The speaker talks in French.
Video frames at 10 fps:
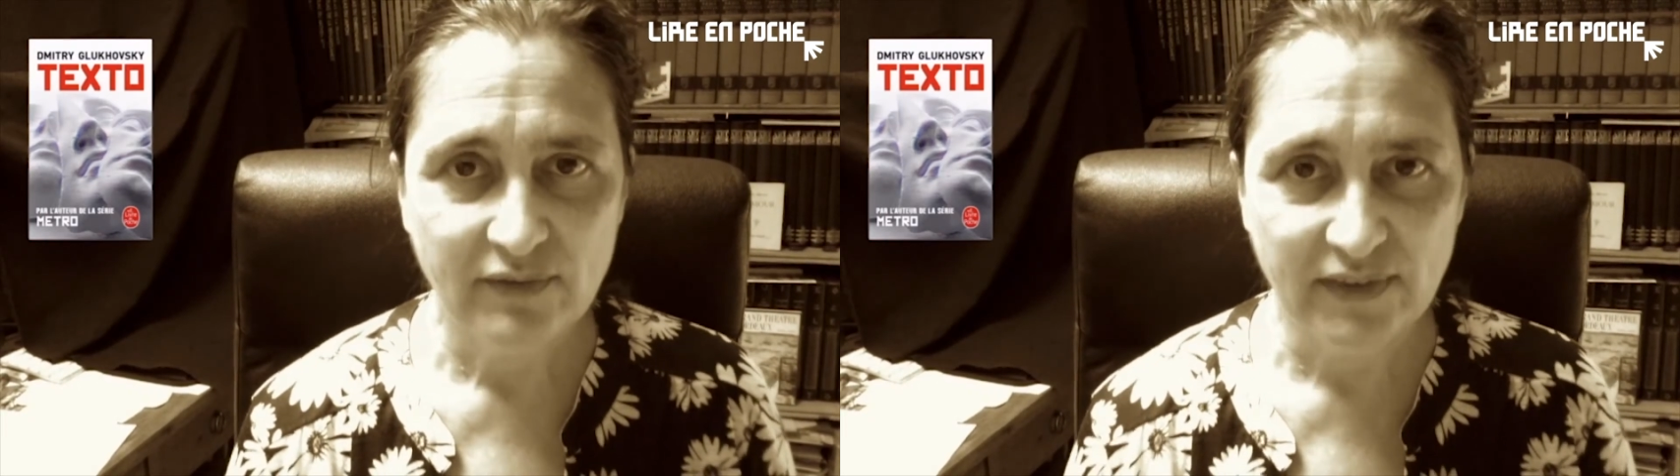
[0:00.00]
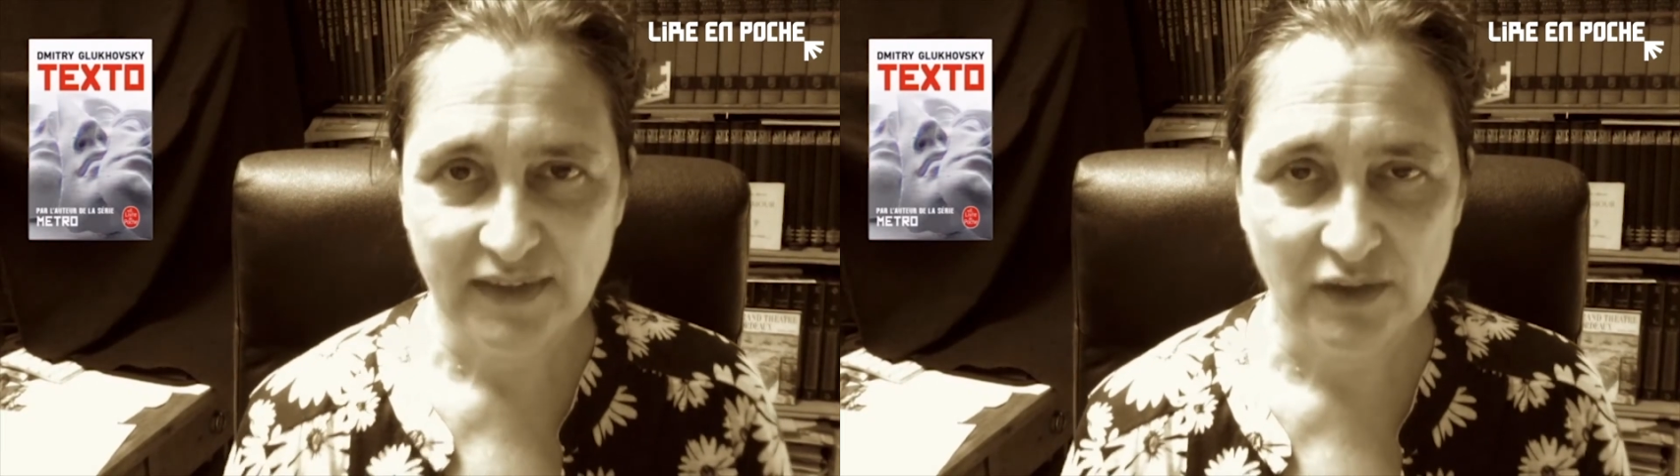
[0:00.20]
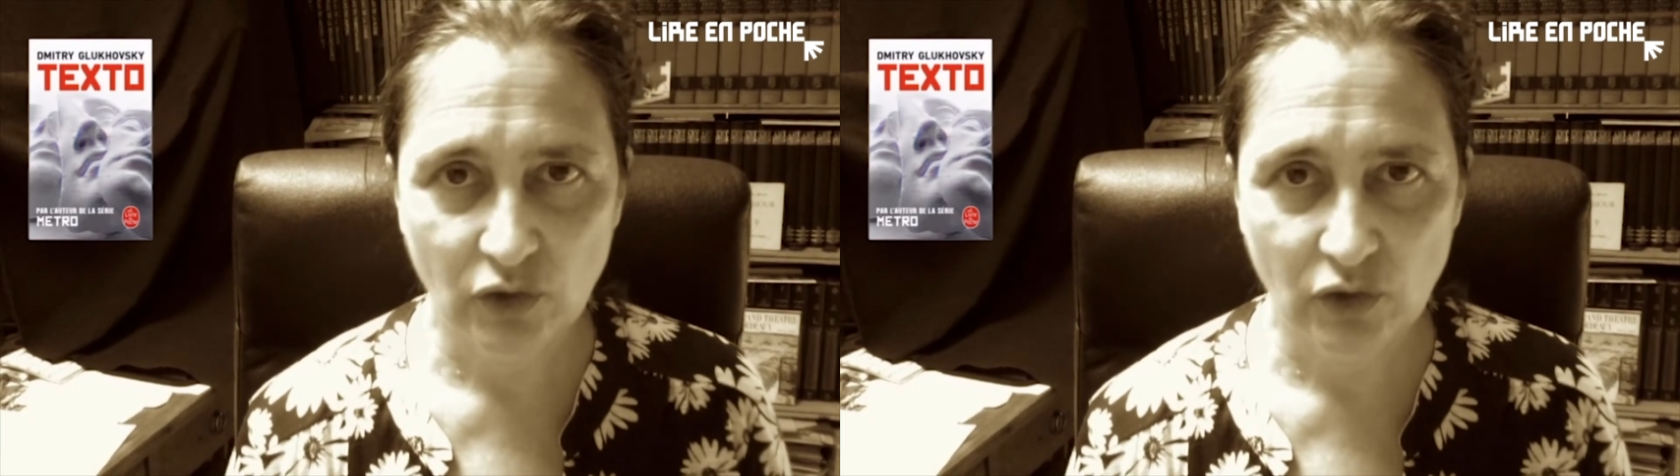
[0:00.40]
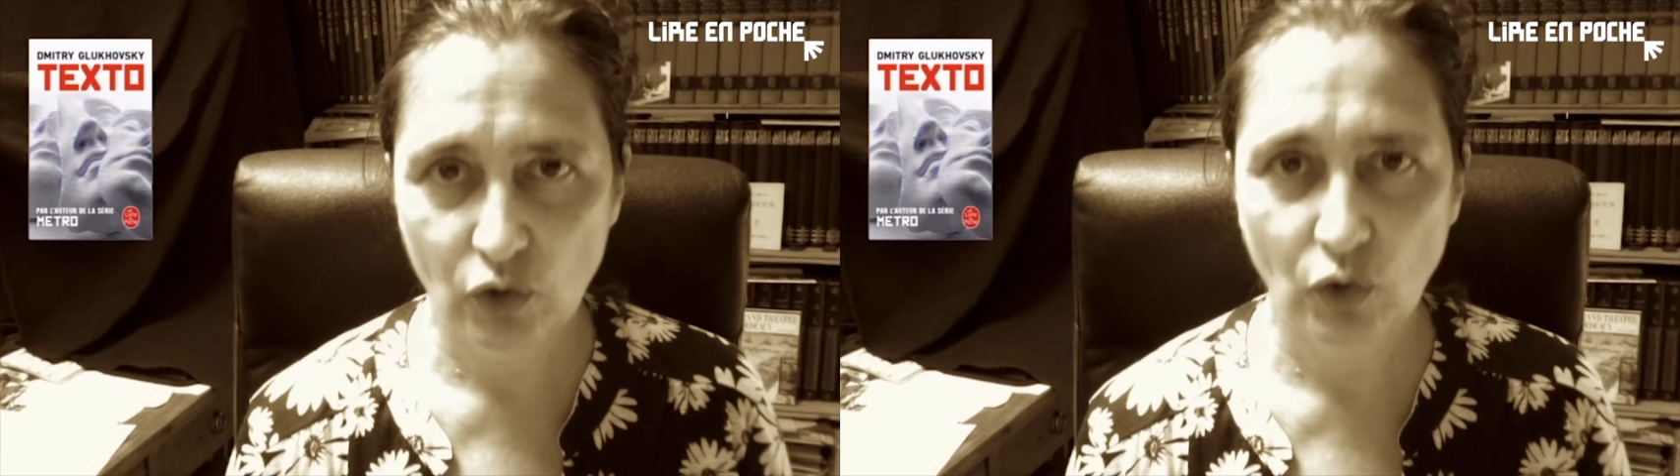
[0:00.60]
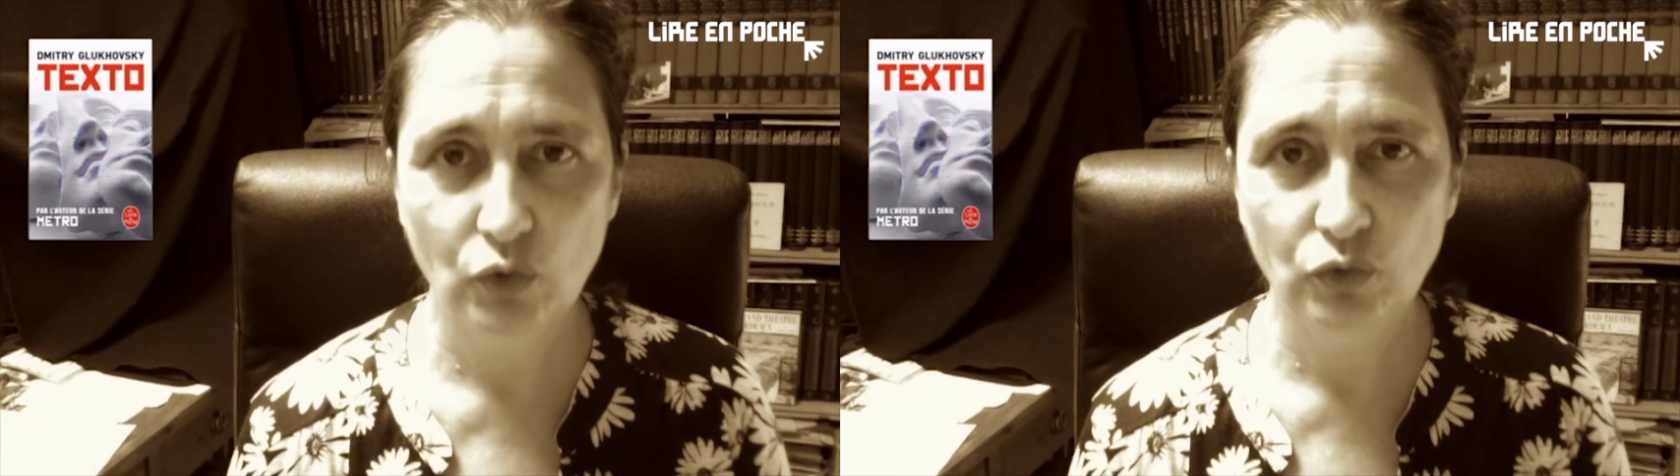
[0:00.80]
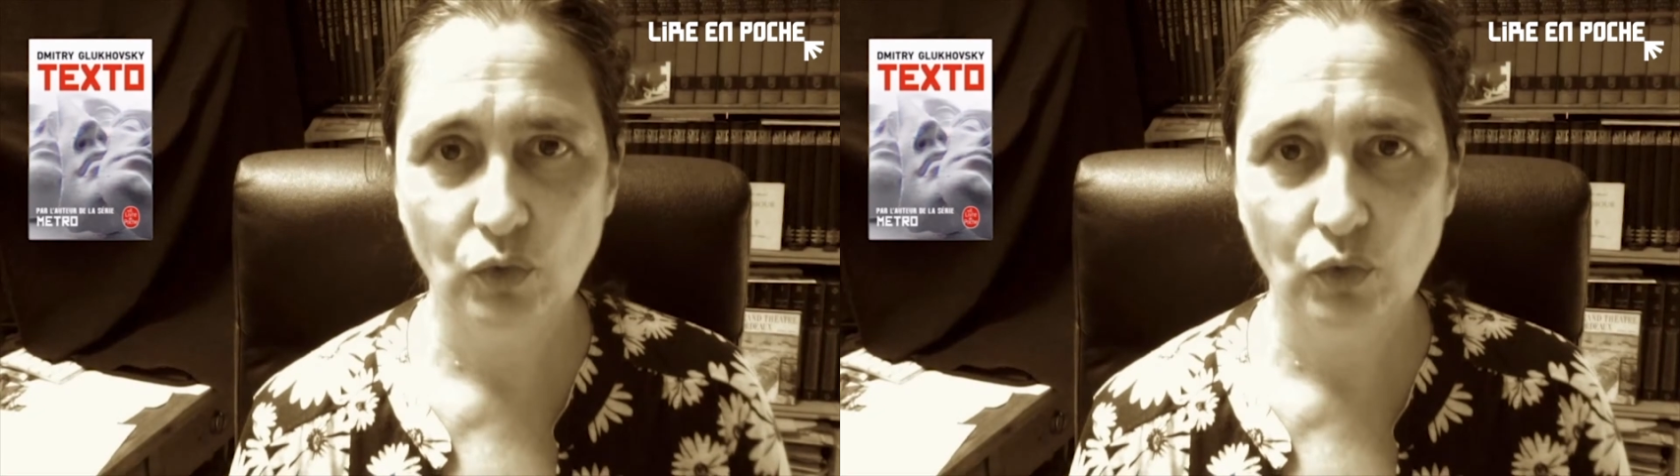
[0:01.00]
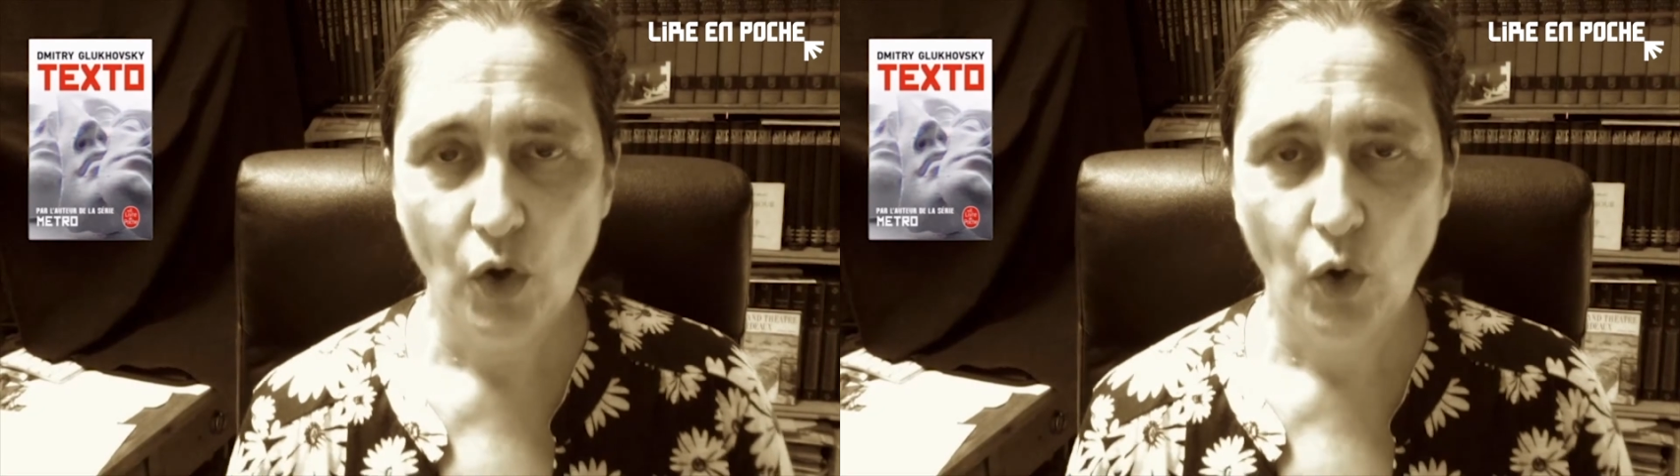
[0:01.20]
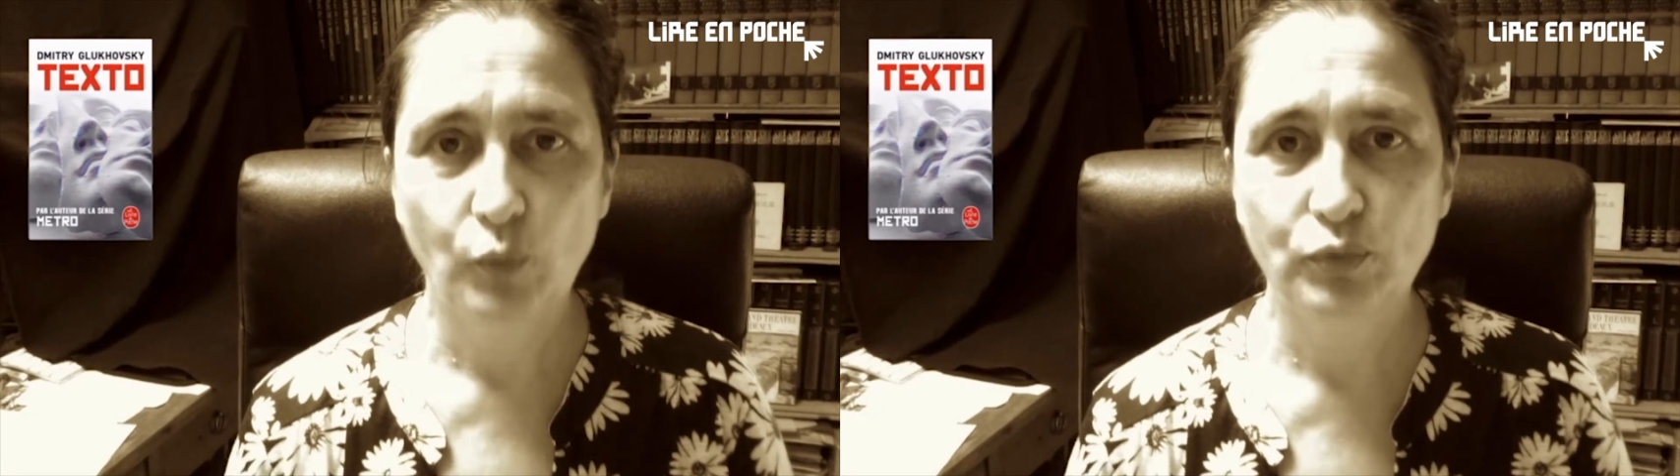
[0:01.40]
24 heures chrono,
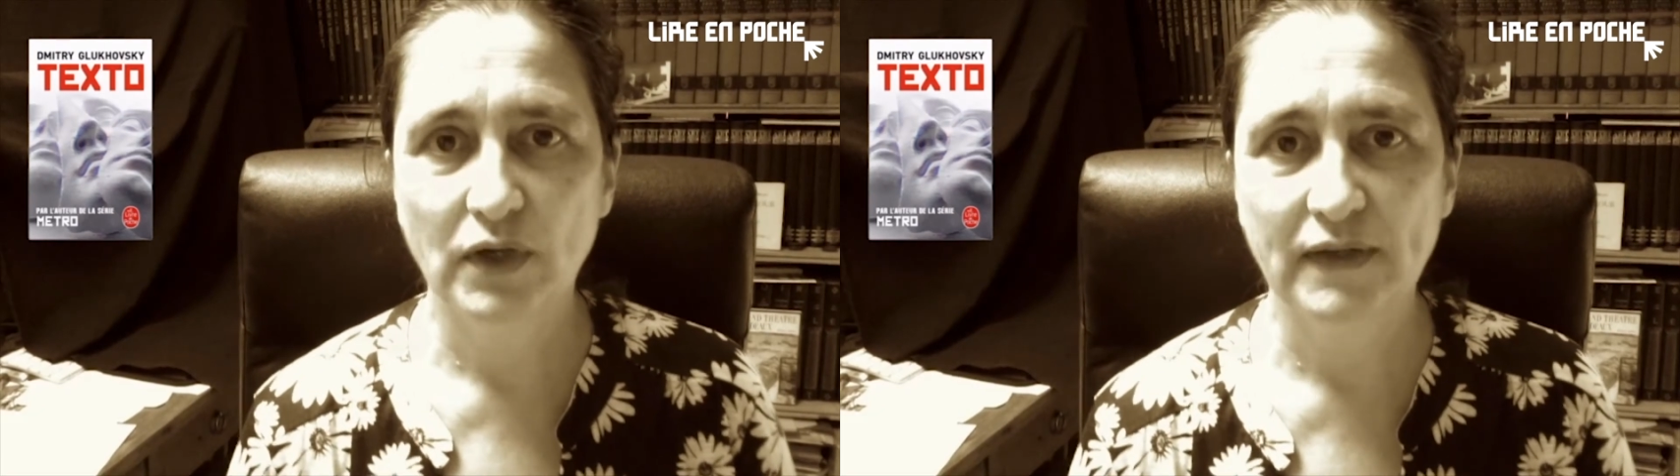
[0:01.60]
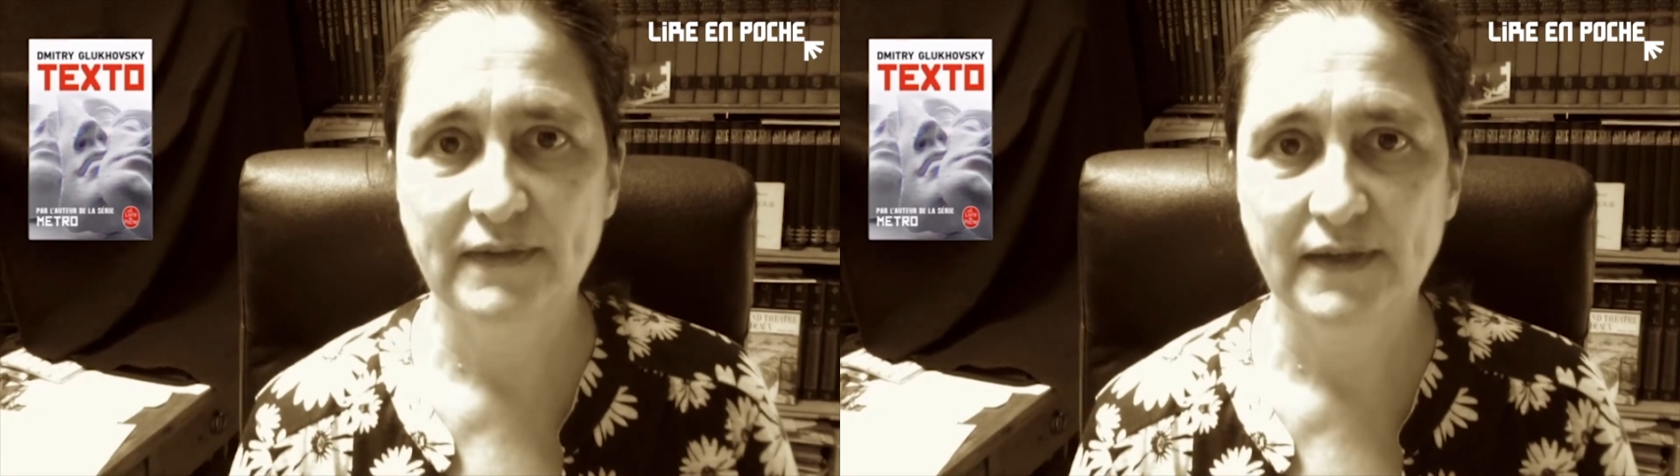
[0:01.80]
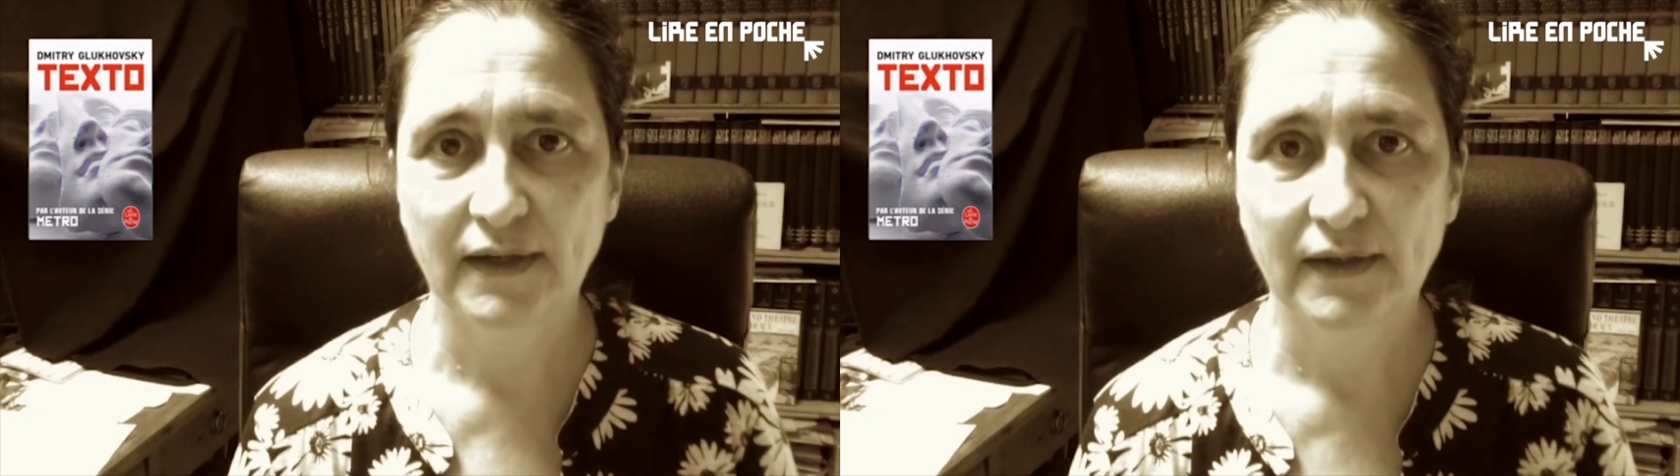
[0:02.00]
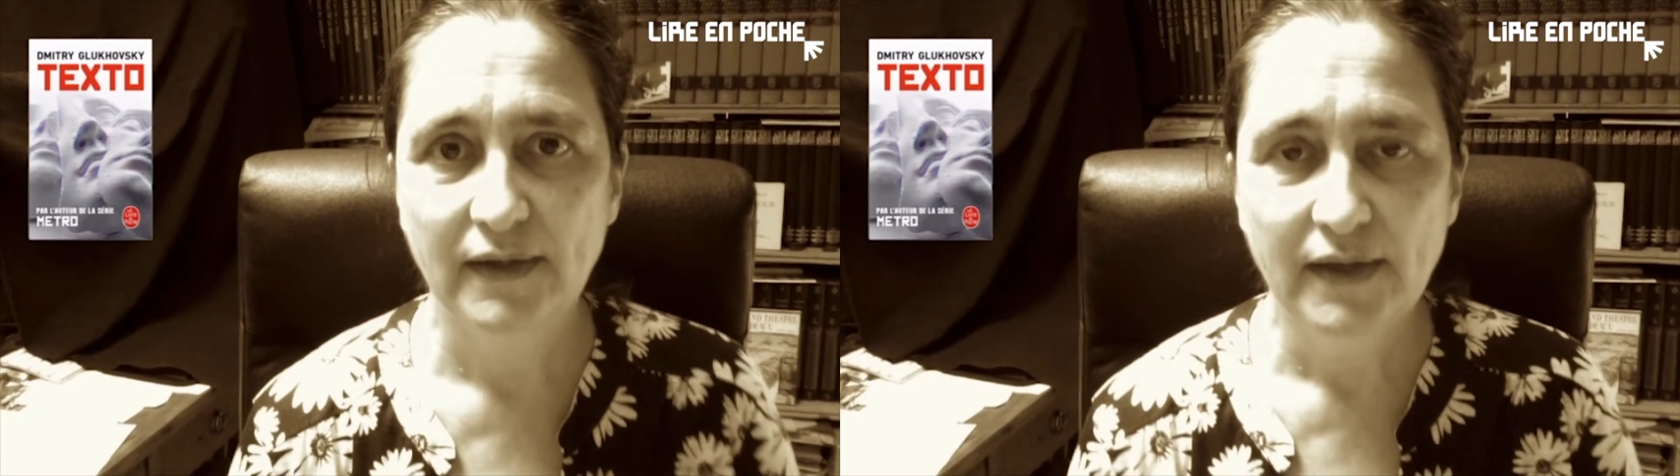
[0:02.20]
on pourrait dire,